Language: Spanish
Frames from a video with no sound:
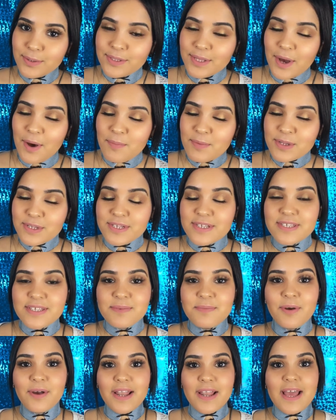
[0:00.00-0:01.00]
gustado
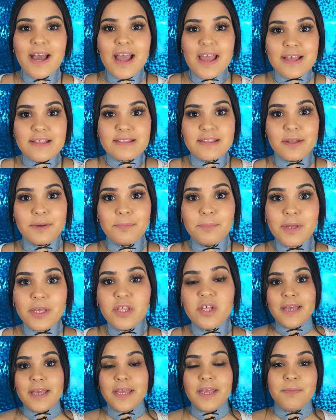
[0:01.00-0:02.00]
muchísimo, que les haya servido.